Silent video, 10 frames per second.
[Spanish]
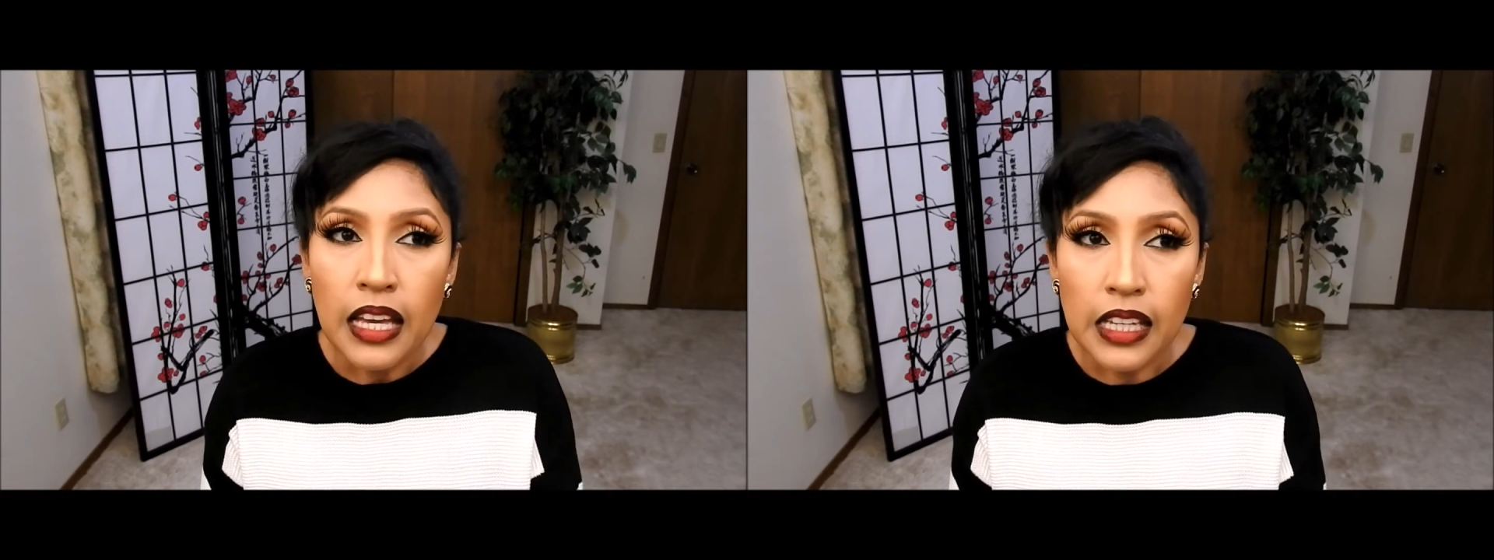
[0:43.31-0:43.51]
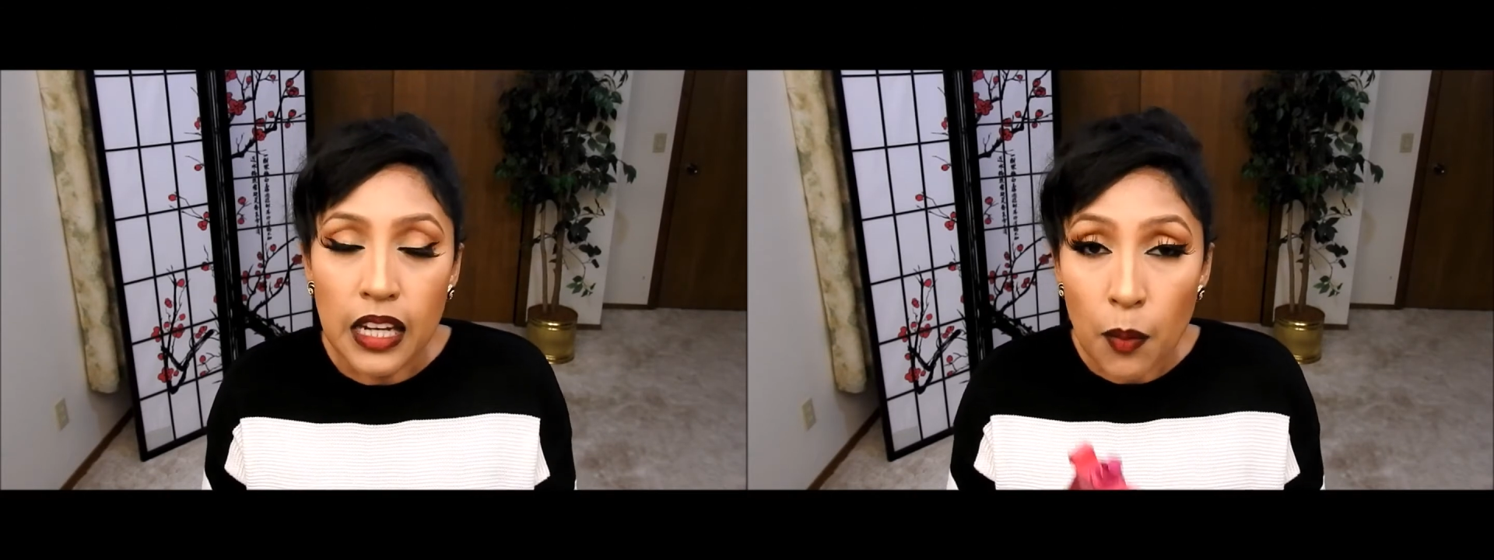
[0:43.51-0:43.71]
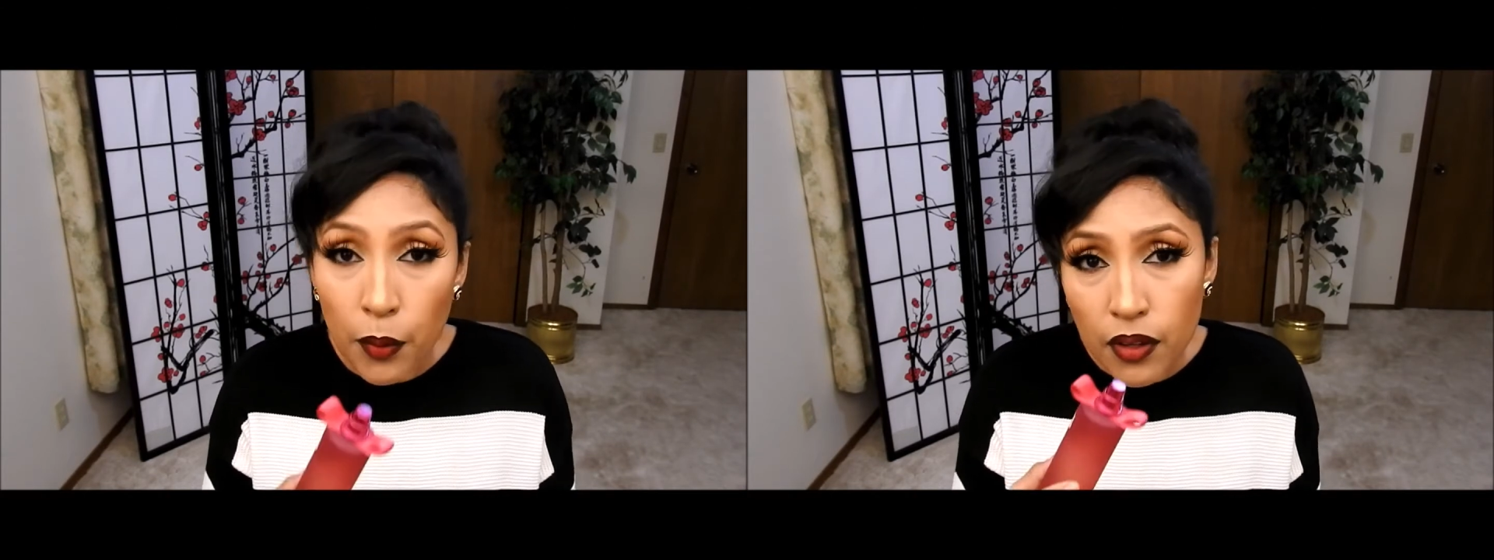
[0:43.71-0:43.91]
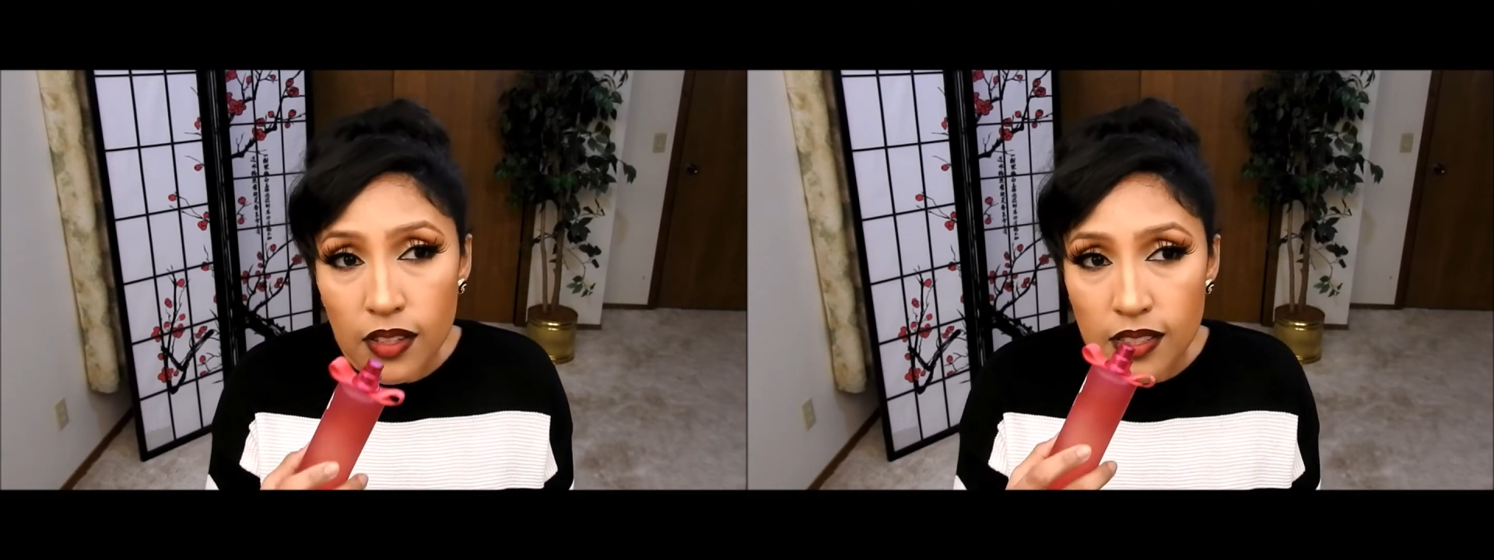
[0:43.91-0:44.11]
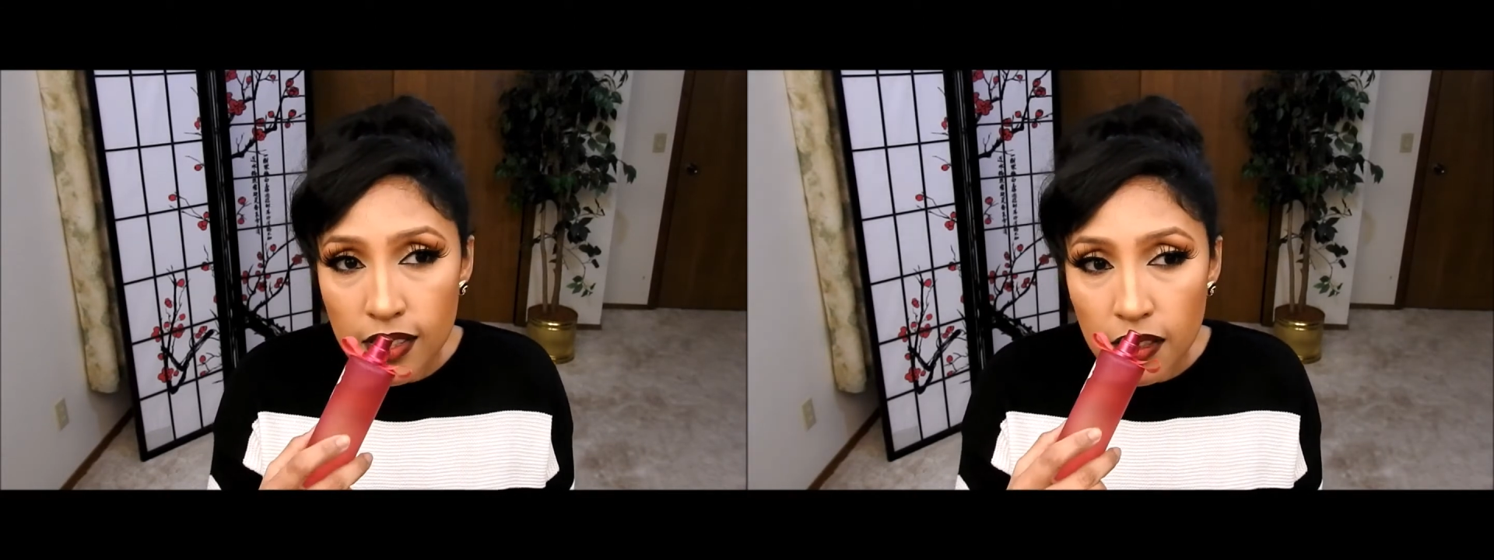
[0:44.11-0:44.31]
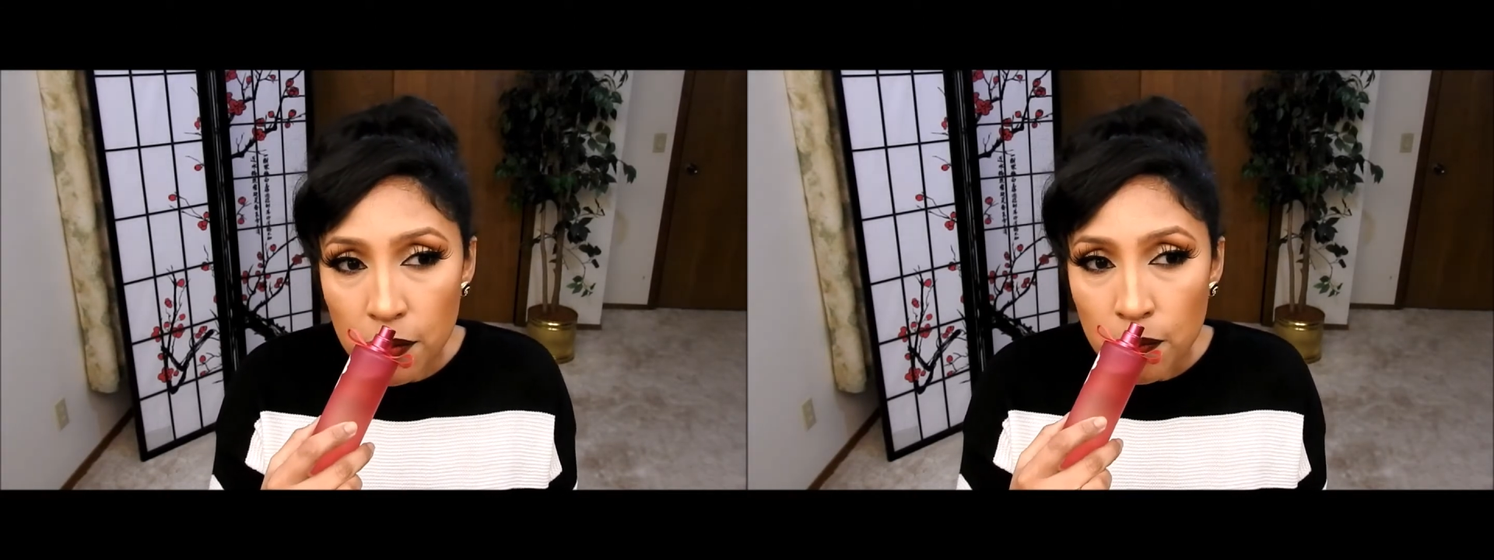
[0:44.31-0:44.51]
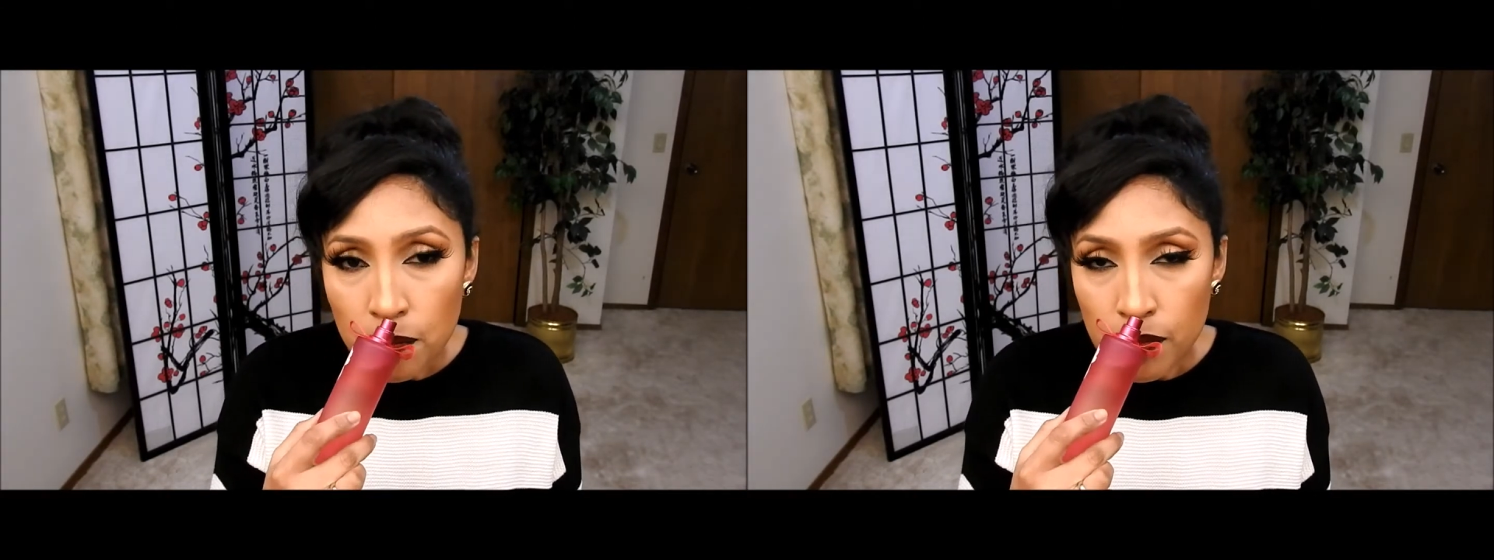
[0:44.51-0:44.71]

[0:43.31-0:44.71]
Y les puedo decir